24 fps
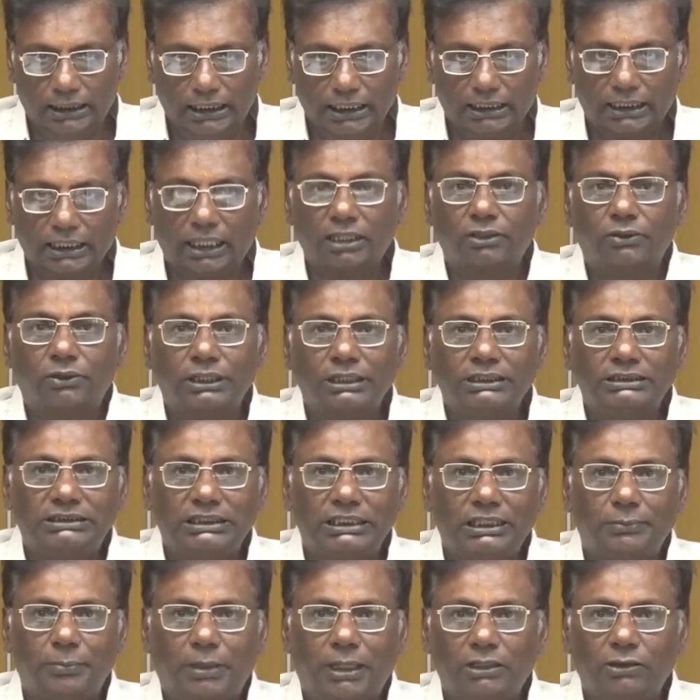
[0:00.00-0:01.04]
ఈ లిక్కర్
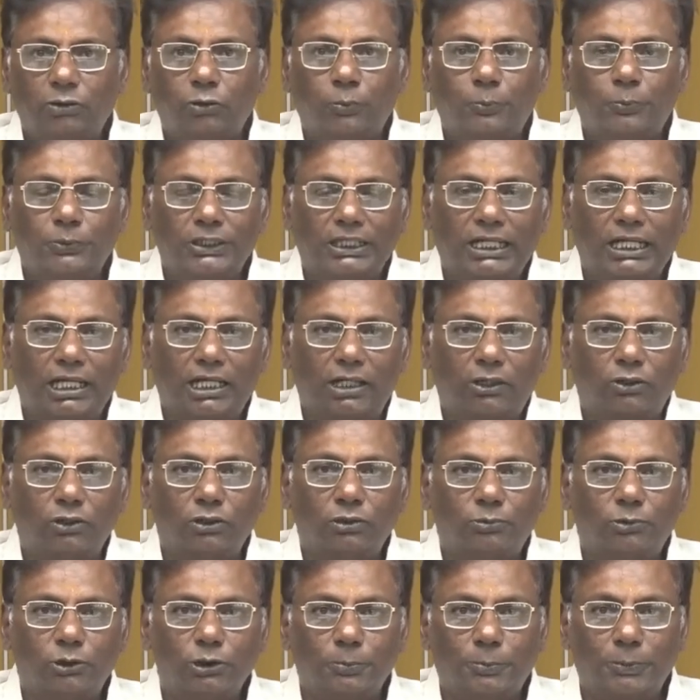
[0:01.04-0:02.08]
గురించి మనకు ఇప్పటికే
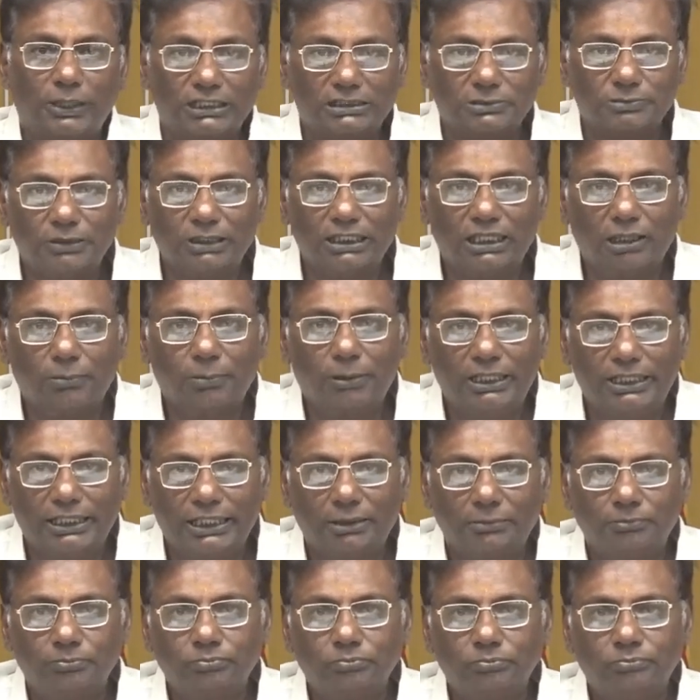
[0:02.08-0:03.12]
రెండు మూడు ప్రెస్ మీట్లు
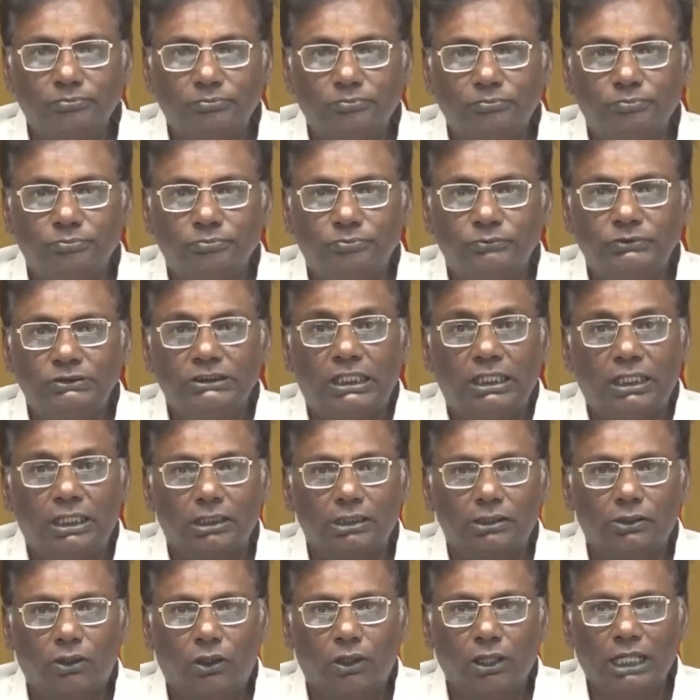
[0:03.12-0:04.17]
పెట్టాం
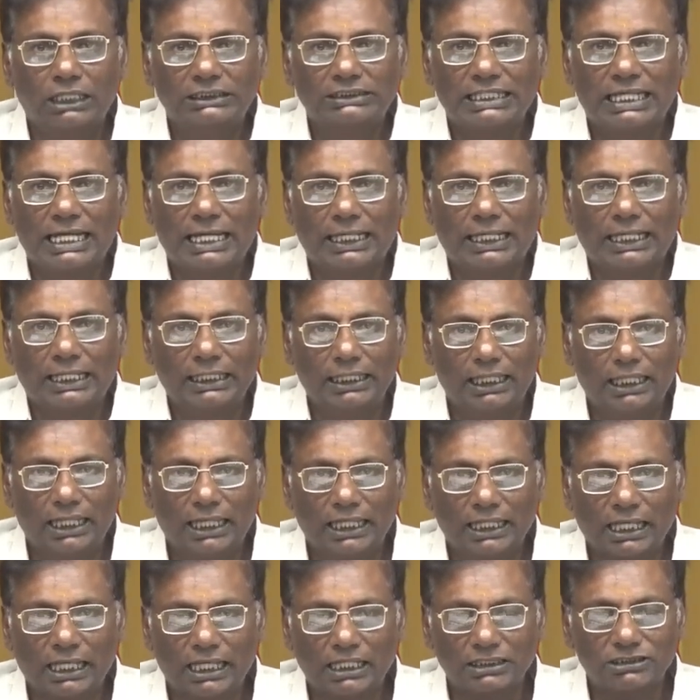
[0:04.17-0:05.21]
దొంగ సారా
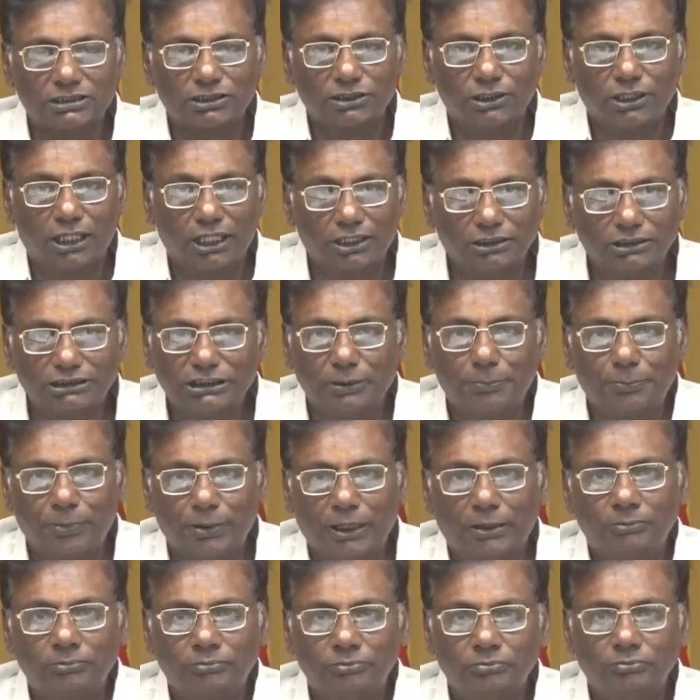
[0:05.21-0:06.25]
ఎలా కాస్తున్నారో
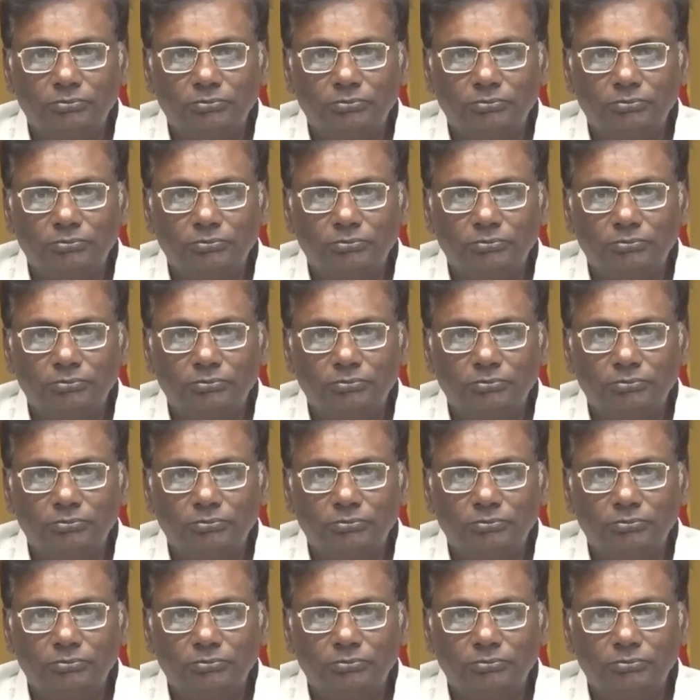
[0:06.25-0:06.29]
చెప్పాం